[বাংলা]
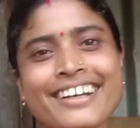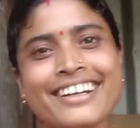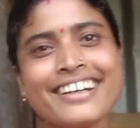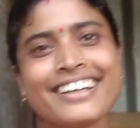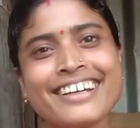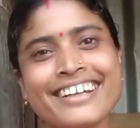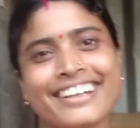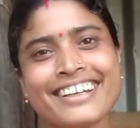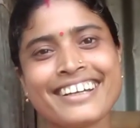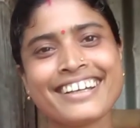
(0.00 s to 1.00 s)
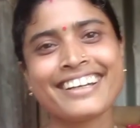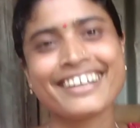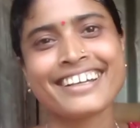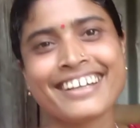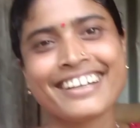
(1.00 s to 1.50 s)
আজকে রবিবার
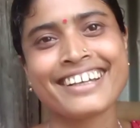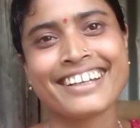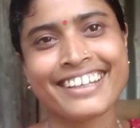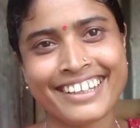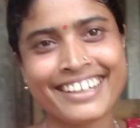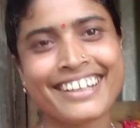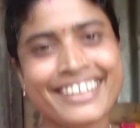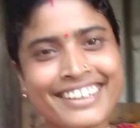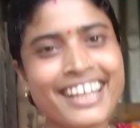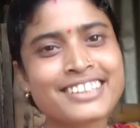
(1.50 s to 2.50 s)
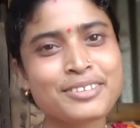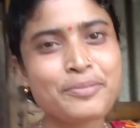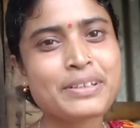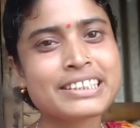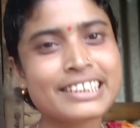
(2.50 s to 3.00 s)
দোকানে কাস্টমার হ্যাঁ। কম তার জন্য
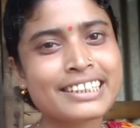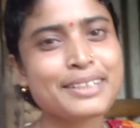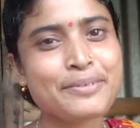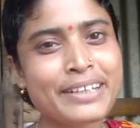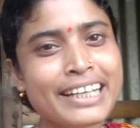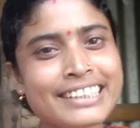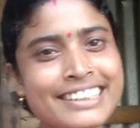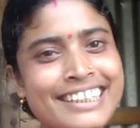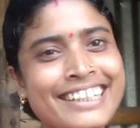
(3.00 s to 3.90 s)
বেশি খিদে পেয়ে গেছে